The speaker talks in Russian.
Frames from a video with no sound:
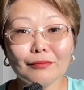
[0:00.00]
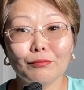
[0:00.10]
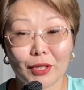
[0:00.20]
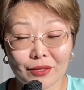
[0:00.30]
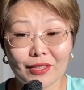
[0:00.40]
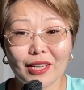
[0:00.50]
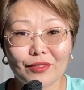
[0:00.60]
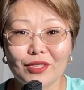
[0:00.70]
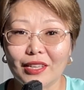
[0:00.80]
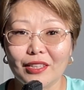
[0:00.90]
Позднее в
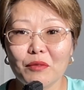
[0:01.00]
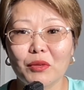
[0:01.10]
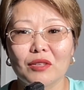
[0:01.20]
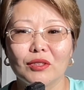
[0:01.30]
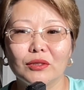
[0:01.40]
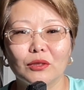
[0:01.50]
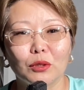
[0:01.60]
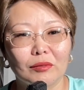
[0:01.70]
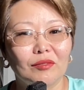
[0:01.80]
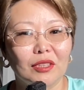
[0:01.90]
стране появился
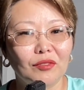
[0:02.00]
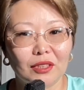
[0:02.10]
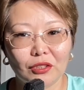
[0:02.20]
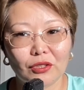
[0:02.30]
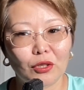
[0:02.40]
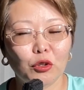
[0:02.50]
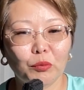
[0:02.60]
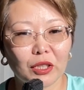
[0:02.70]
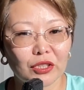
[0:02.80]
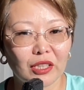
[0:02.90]
новый вид физических
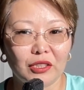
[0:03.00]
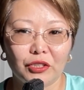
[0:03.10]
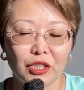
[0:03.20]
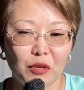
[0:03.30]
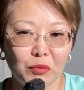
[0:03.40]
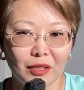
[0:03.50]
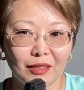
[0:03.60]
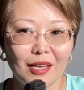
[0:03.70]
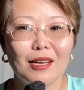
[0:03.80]
упражнений – шейпинг.